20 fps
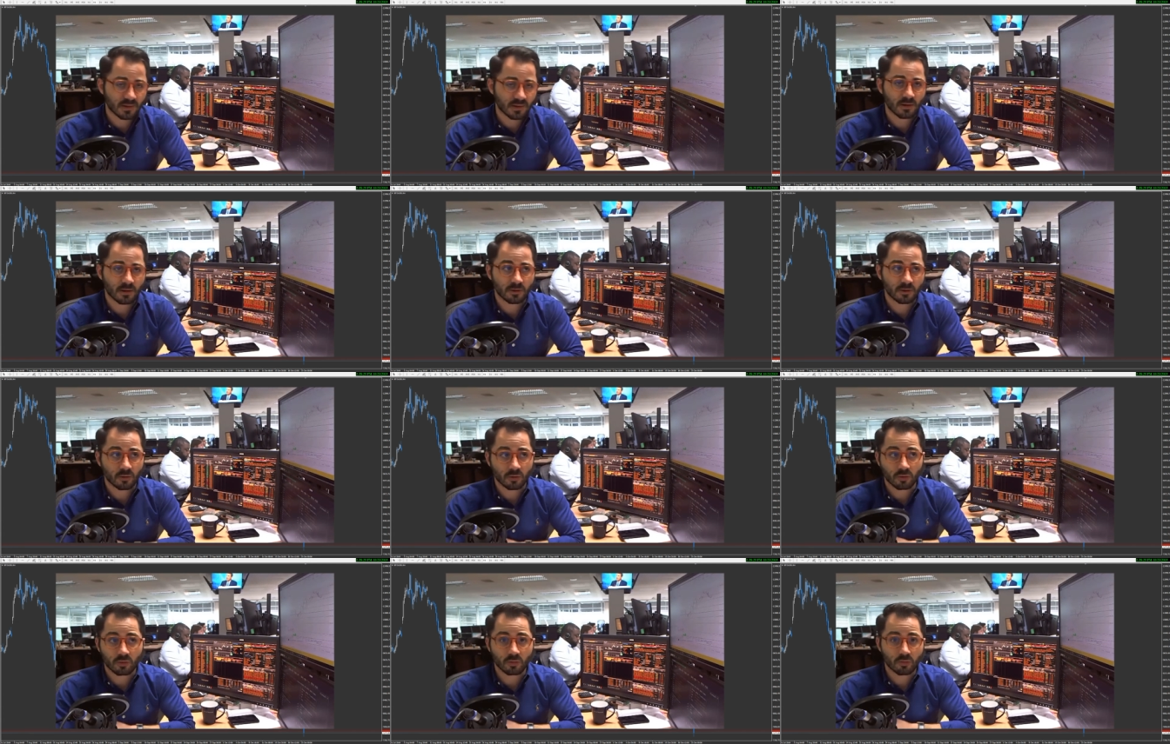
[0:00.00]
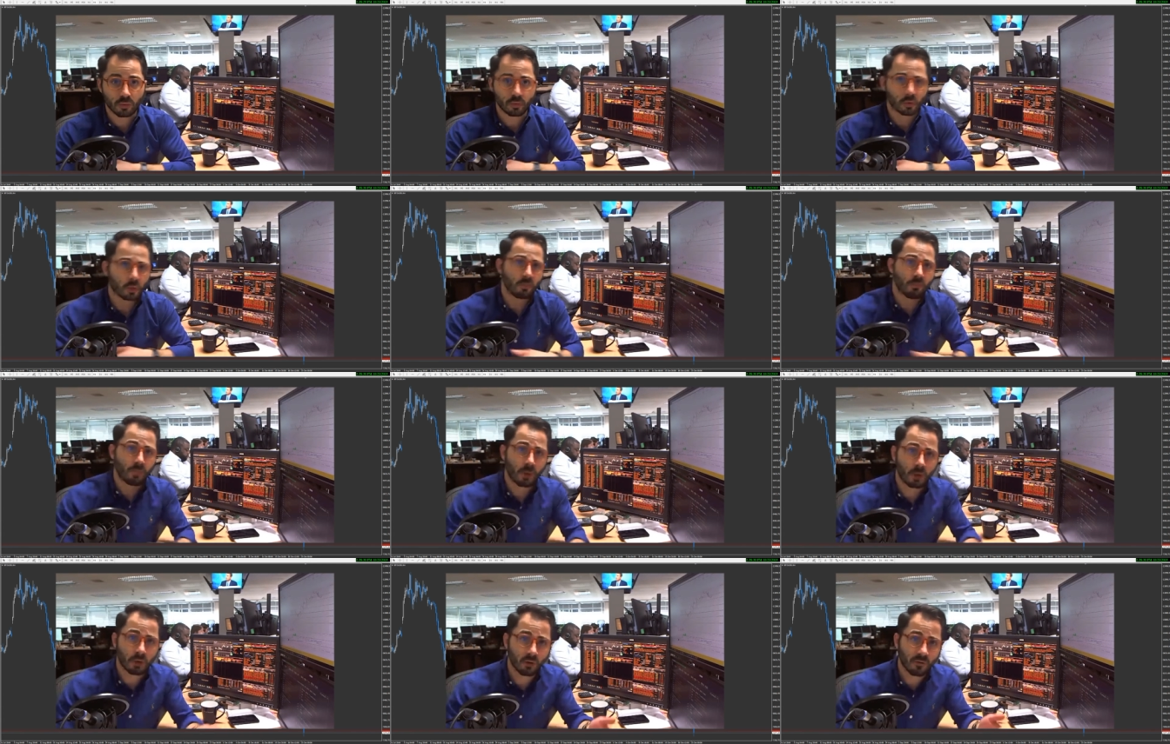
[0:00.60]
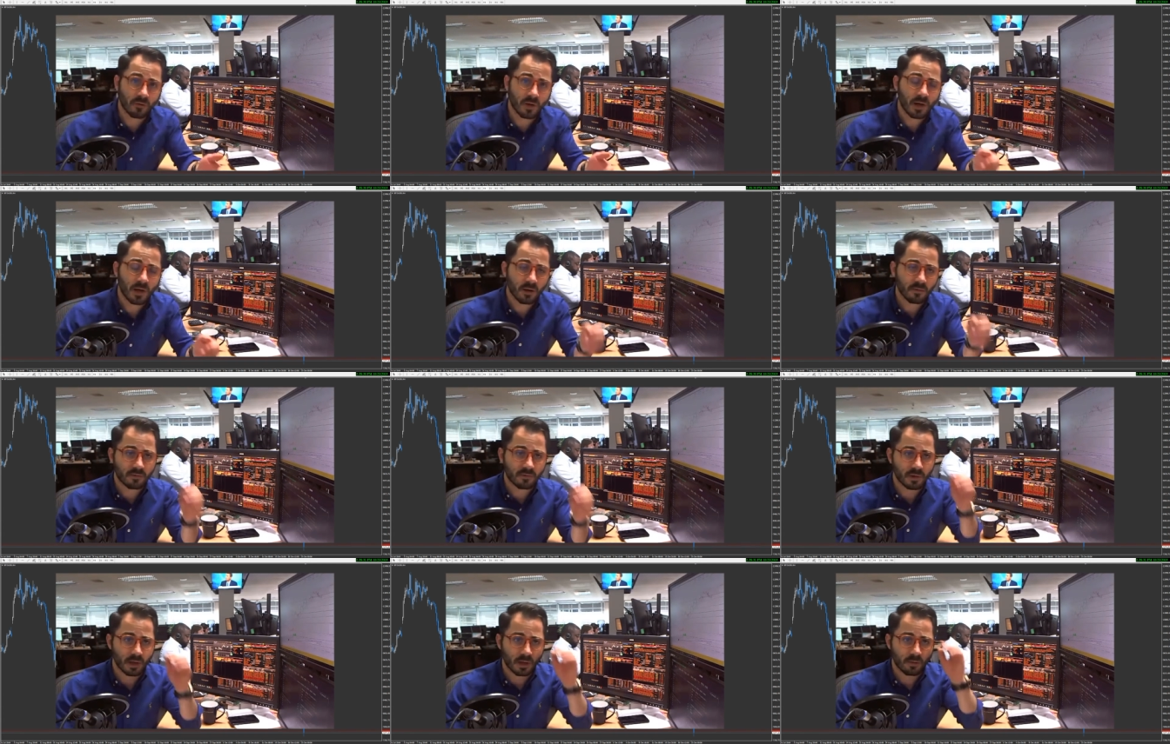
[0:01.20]
euh, donc plutôt une bonne nouvelle hein,
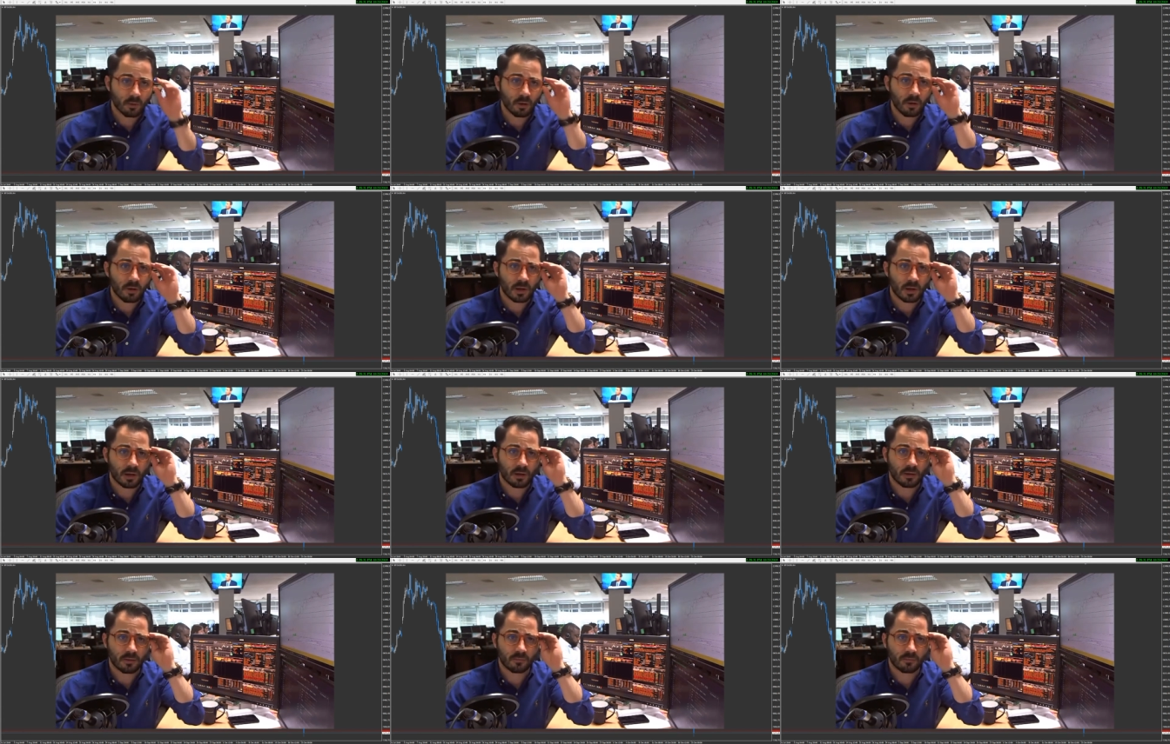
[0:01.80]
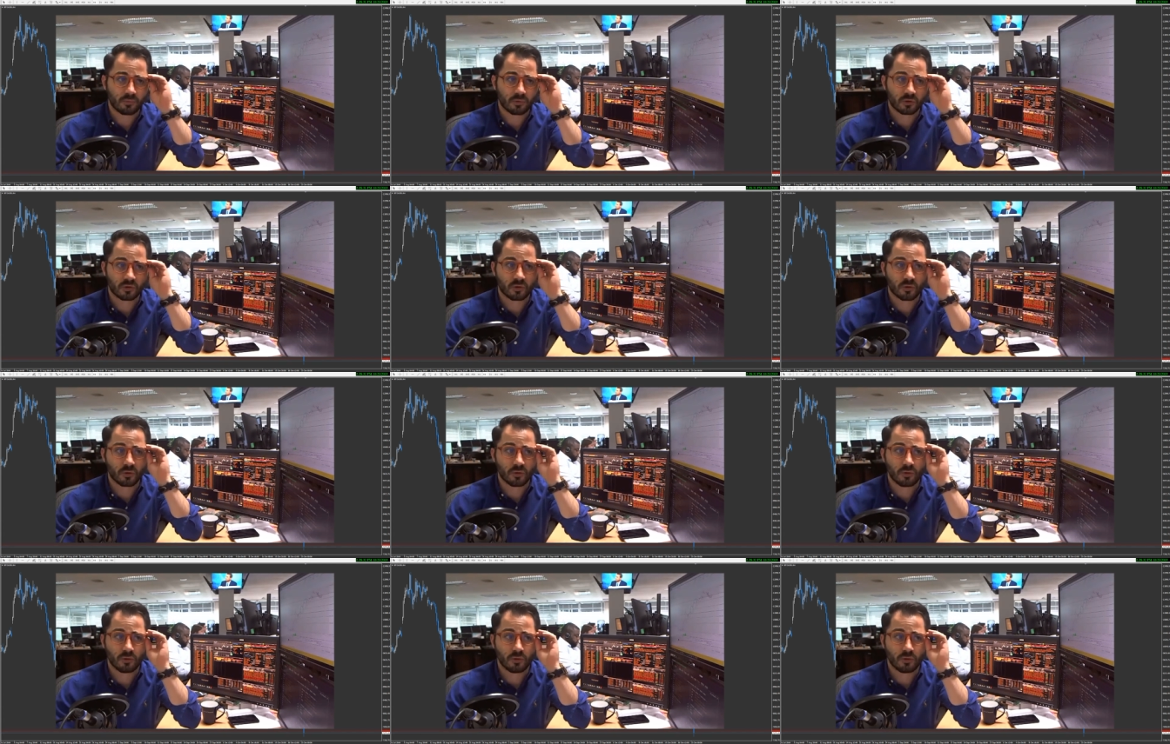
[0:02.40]
finalement, hein, puisque